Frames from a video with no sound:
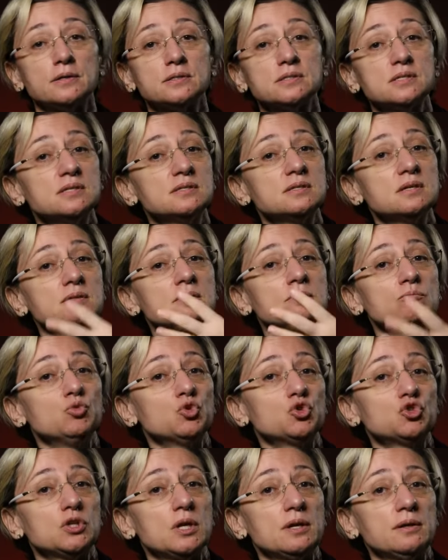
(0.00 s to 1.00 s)
sizin
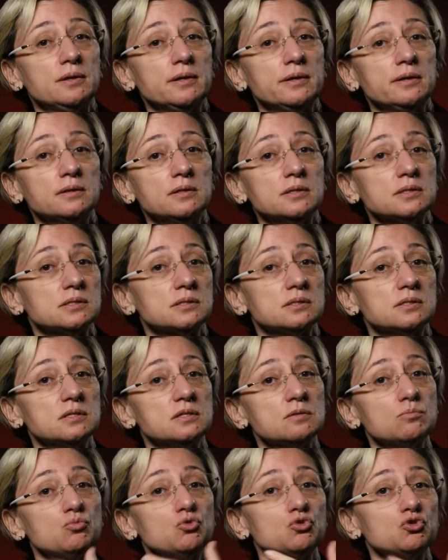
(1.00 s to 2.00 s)
müşterileriniz,
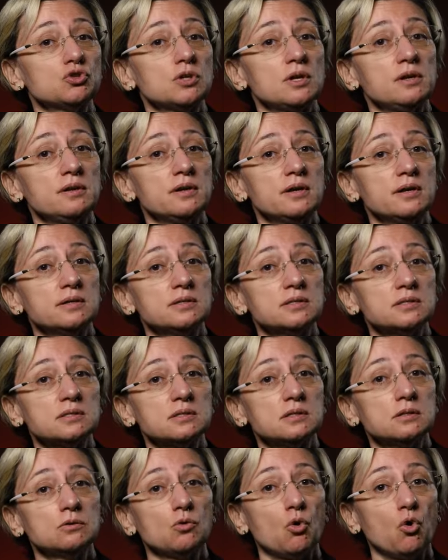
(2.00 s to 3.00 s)
sizin
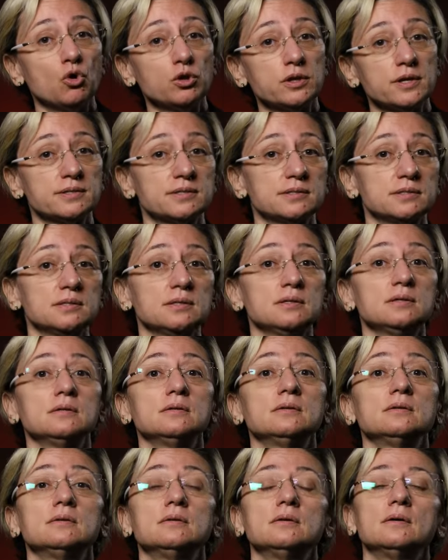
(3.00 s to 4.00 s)
müşterilerinizin
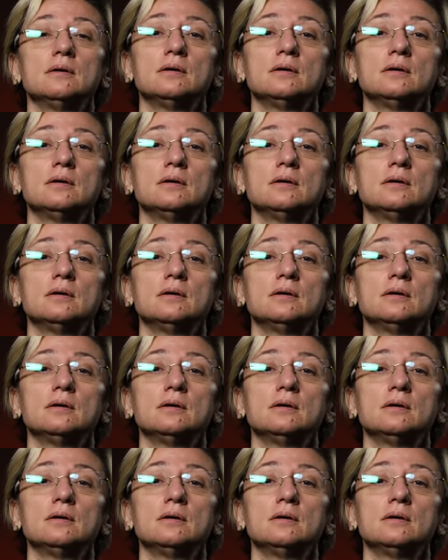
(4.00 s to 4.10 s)
olası